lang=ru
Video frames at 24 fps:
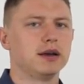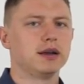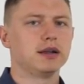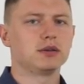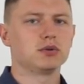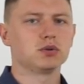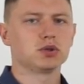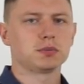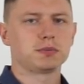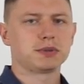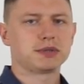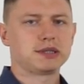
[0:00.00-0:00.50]

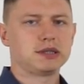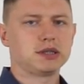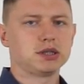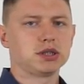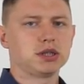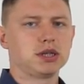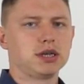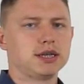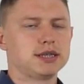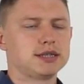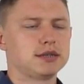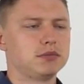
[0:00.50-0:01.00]
Это уже
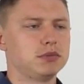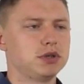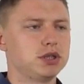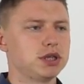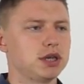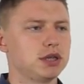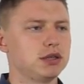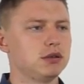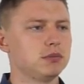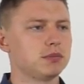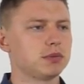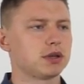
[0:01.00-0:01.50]
посложнее
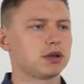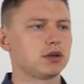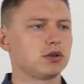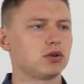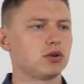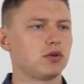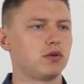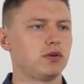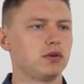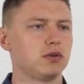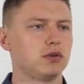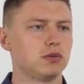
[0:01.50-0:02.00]
замечать
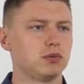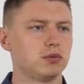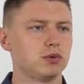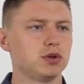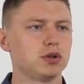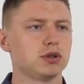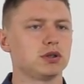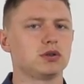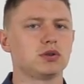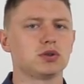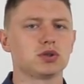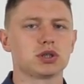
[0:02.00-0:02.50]
неподготовленному,
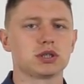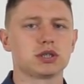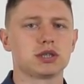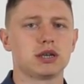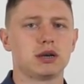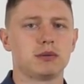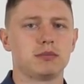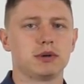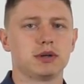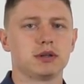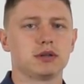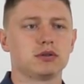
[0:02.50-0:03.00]
но это то же
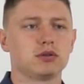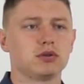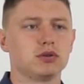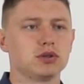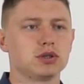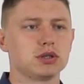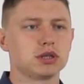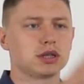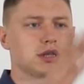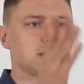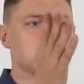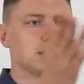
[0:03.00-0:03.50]
самое. То
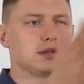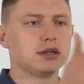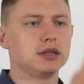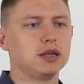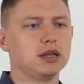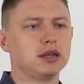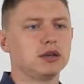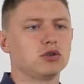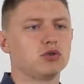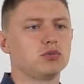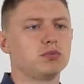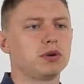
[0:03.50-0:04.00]
есть
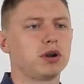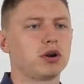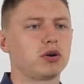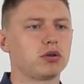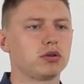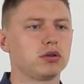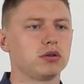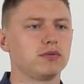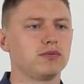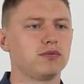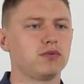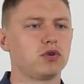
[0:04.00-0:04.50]
отклонение от
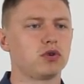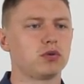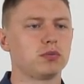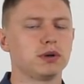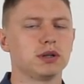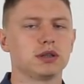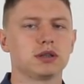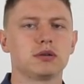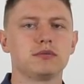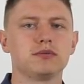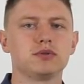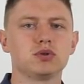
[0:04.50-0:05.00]
природной
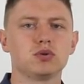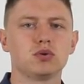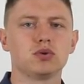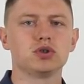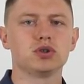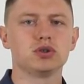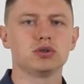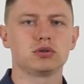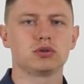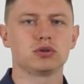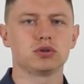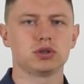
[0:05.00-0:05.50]
формы, там все
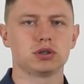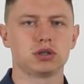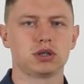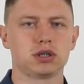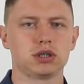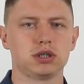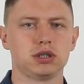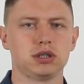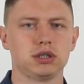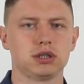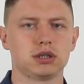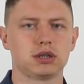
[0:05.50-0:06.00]
очень точно
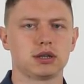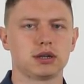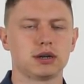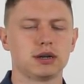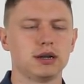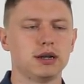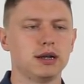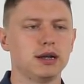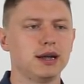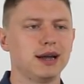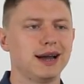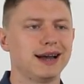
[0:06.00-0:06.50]
рассчитано.
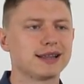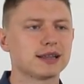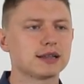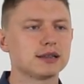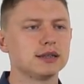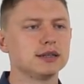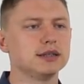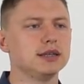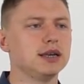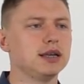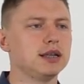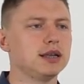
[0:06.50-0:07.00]

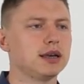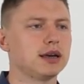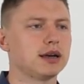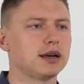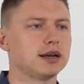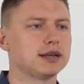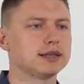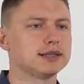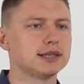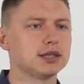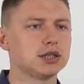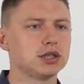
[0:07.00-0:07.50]
Отклонение
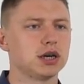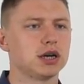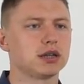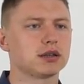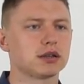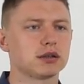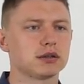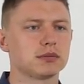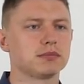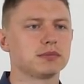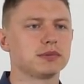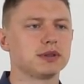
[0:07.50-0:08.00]
означает
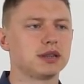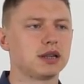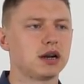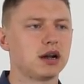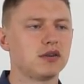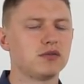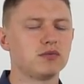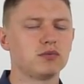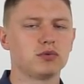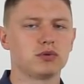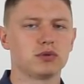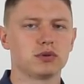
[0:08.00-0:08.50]

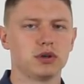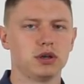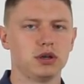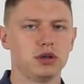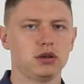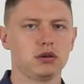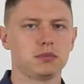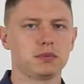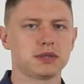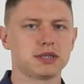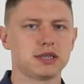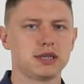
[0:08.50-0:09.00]
травму и
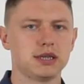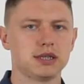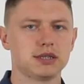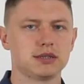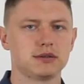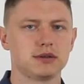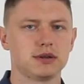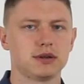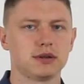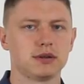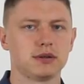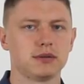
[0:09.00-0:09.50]
ее
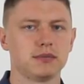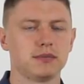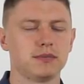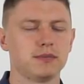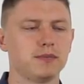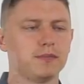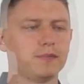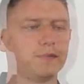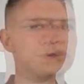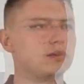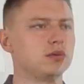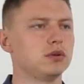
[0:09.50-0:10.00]
последствия.
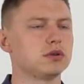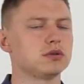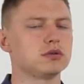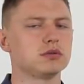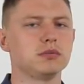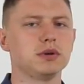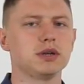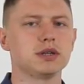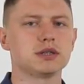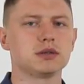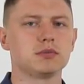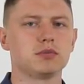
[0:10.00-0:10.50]
Ну и
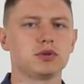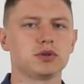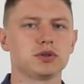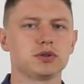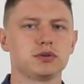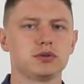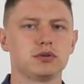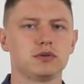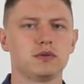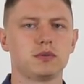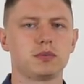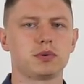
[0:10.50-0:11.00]
разумеется, больше
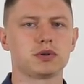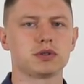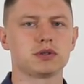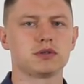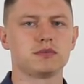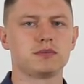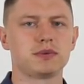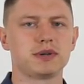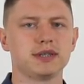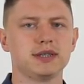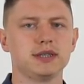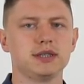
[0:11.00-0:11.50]
всего
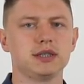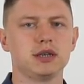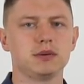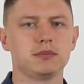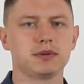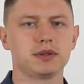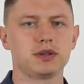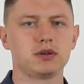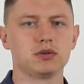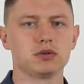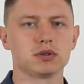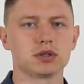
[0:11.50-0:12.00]
вопросов про детей и
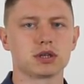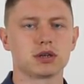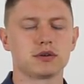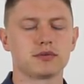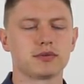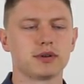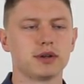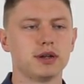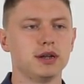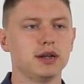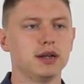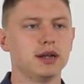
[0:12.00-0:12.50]
подростков,
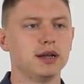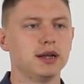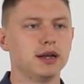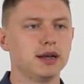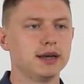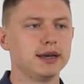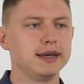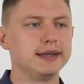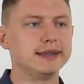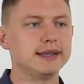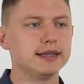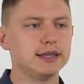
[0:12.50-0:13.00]

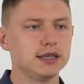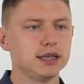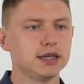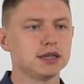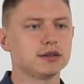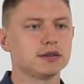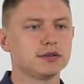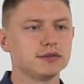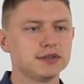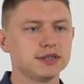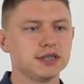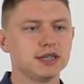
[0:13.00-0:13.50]
и на
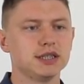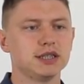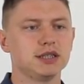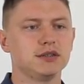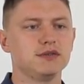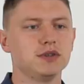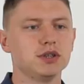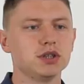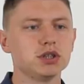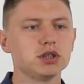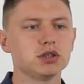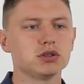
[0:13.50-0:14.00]
них все эти
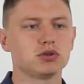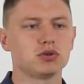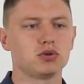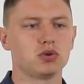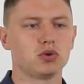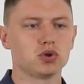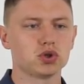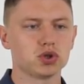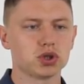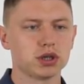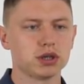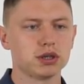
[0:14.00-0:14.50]
вещи
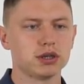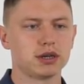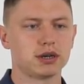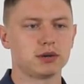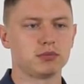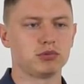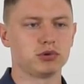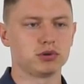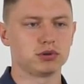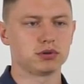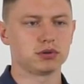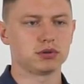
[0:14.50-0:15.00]
тоже
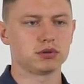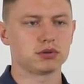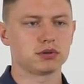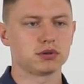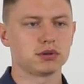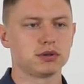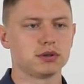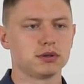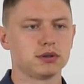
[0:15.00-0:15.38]
работают.